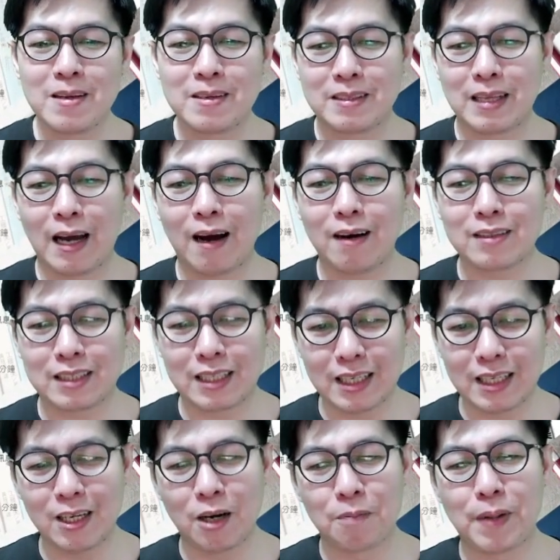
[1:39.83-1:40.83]
然后
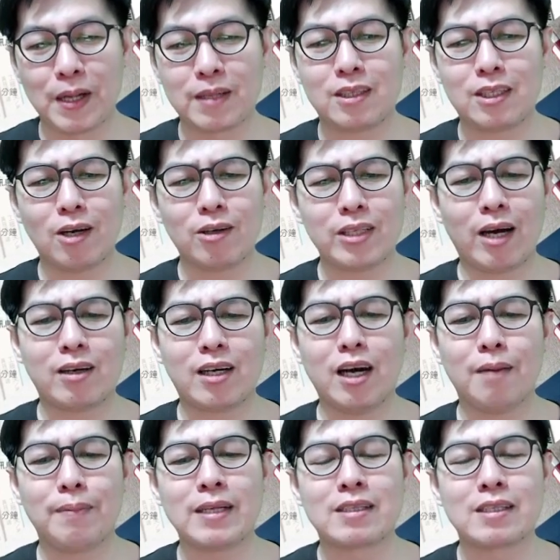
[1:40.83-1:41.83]
第六本，丢掉
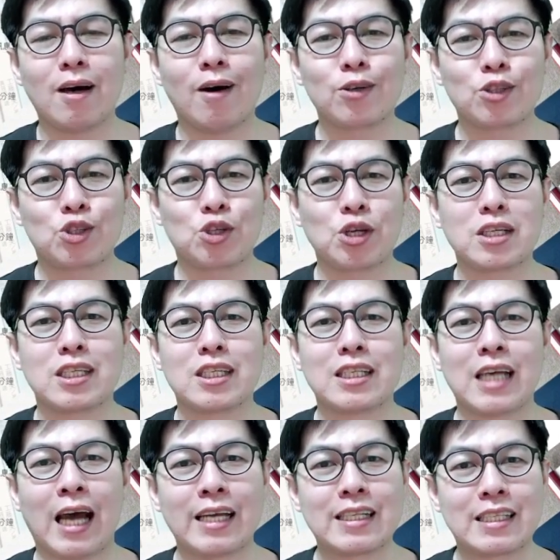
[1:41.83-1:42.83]
课本之后，学习
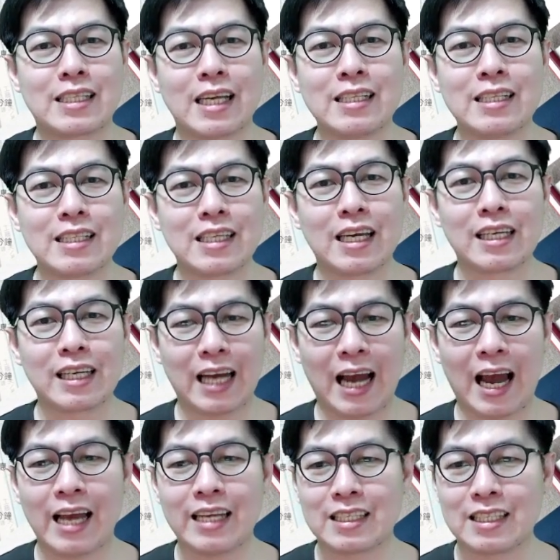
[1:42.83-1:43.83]
才真正
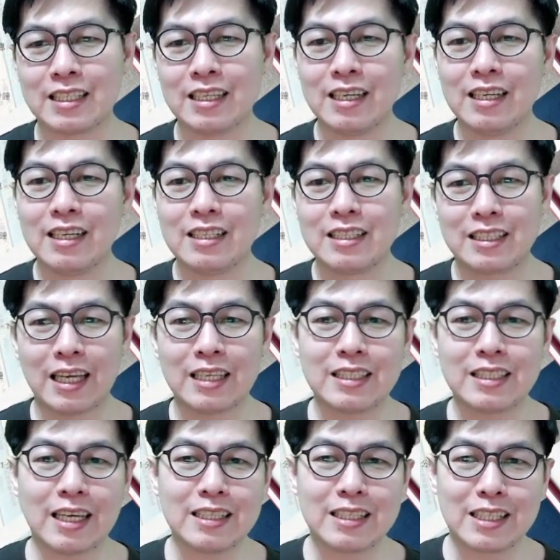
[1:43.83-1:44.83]
开始，真
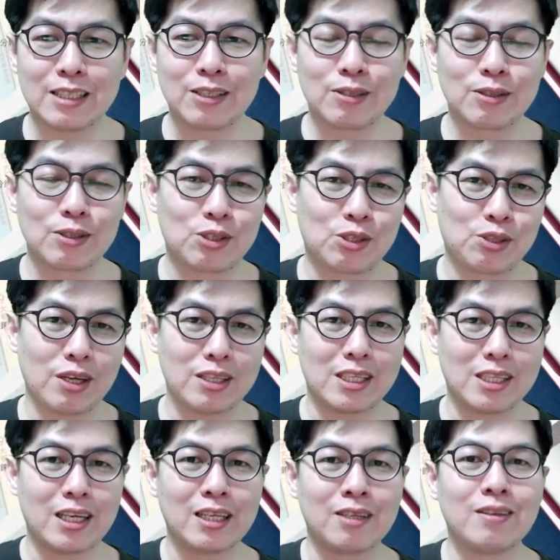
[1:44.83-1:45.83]
正进入学
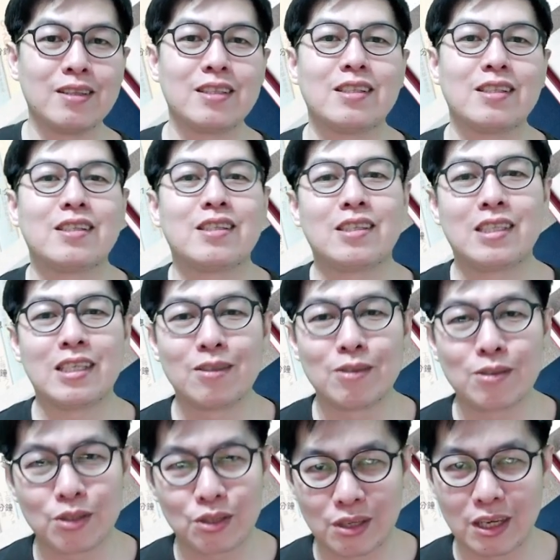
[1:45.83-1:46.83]
习领域，进
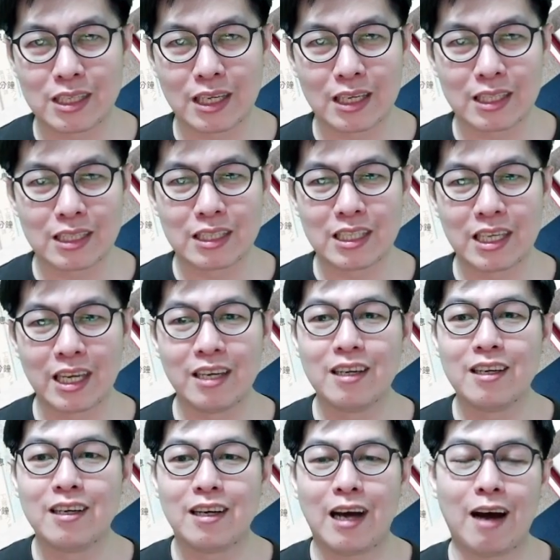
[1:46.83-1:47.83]
入学习世界。
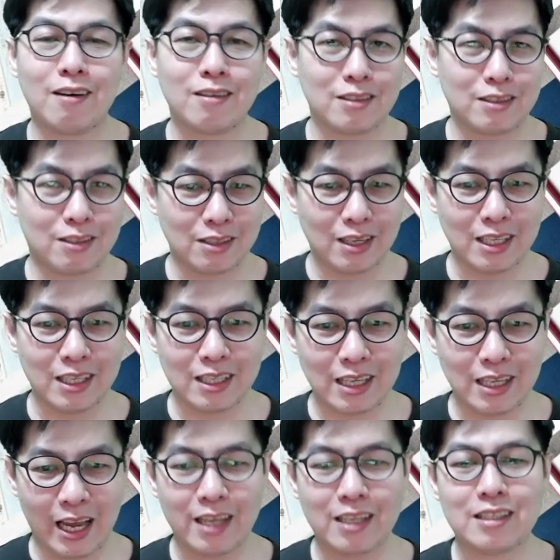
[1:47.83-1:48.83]
好，所
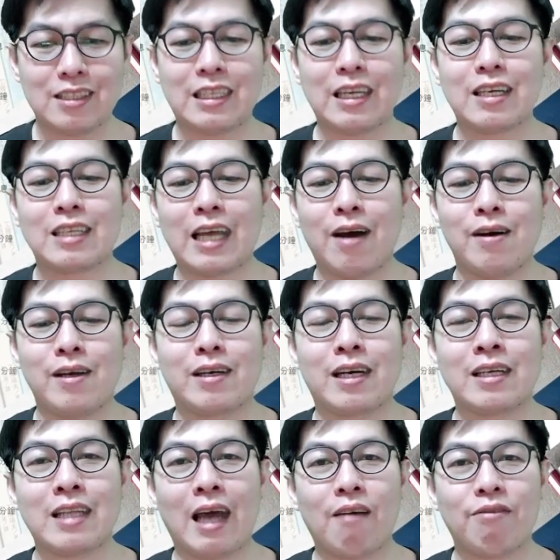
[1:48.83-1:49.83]
以哎，这待会
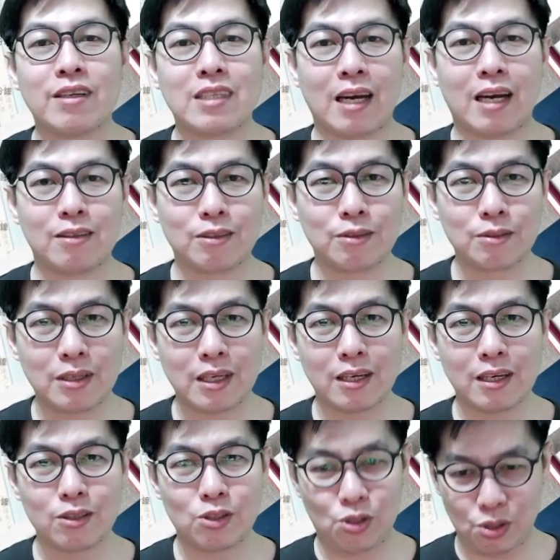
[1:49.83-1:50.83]
跟大家分享如
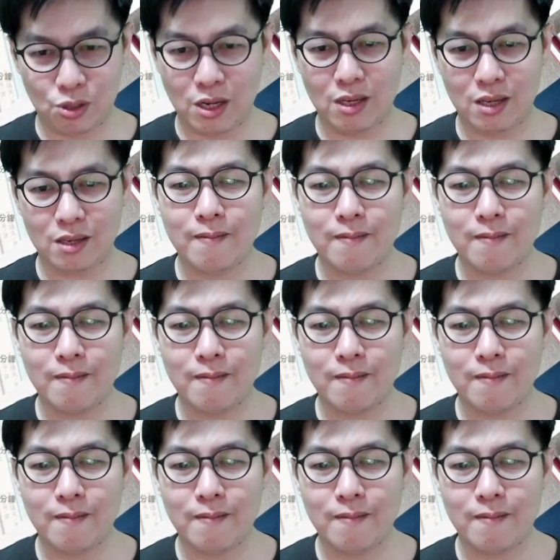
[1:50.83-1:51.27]
何学，